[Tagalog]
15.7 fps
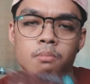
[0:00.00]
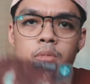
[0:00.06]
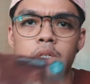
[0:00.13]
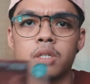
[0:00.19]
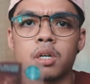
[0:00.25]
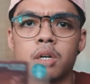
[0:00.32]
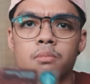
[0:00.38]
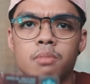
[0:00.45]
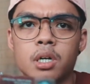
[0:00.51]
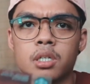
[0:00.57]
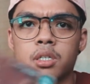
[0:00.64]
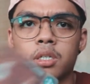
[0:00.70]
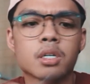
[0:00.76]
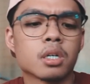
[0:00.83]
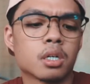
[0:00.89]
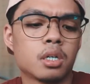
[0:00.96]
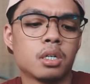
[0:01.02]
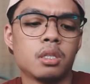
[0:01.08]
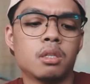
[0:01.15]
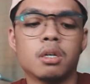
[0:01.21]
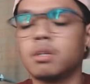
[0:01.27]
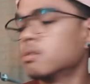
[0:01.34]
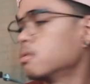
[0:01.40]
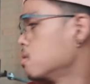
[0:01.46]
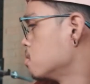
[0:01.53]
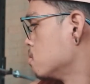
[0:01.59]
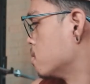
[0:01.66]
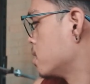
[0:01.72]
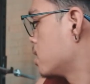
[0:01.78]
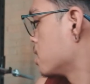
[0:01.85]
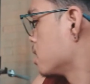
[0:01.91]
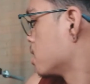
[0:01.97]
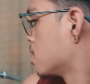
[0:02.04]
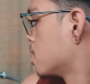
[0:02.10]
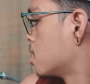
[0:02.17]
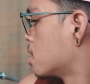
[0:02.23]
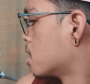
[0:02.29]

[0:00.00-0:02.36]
may Starbucks card. I don't know why.